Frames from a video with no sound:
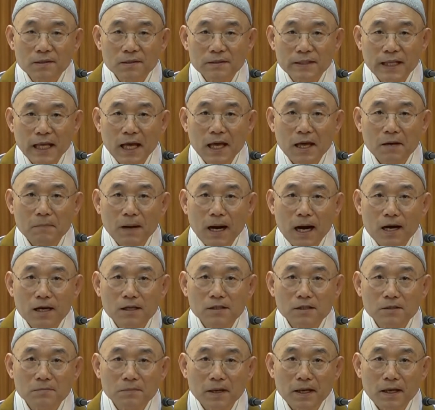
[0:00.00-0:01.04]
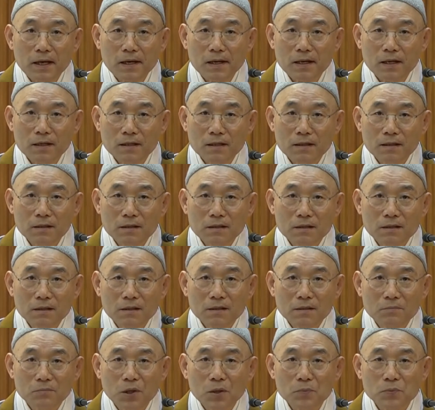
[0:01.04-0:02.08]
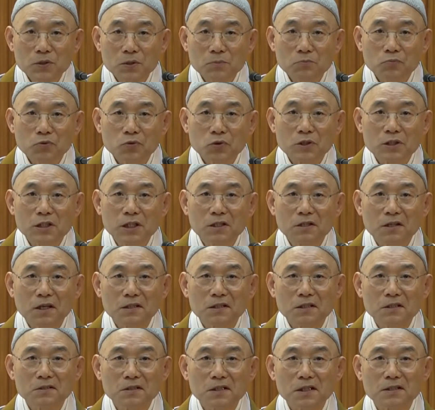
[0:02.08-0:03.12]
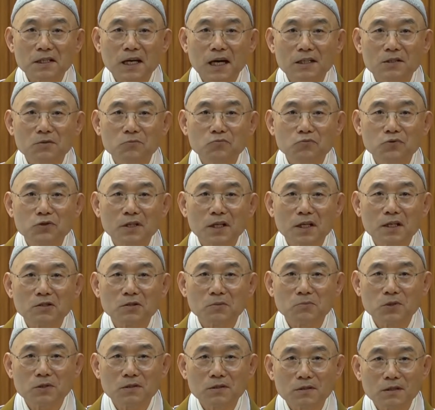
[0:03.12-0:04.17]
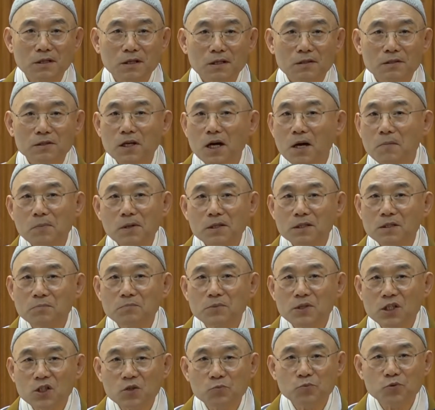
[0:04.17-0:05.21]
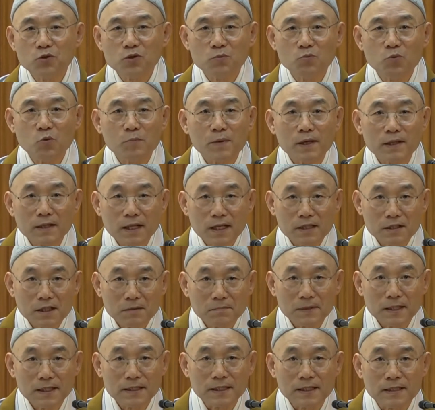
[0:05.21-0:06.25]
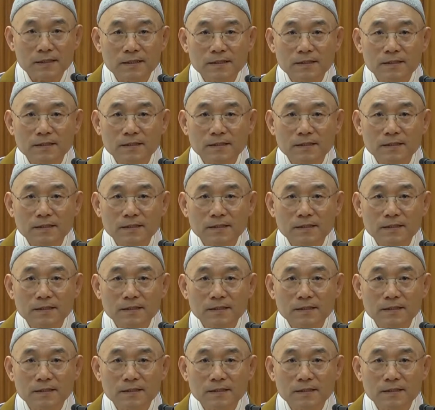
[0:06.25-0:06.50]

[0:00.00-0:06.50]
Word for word: 내 마음에 법신불의 진리가 드러나지 않은 분이 계시면은 그 양반은 미륵불을 못 만난 양반이야.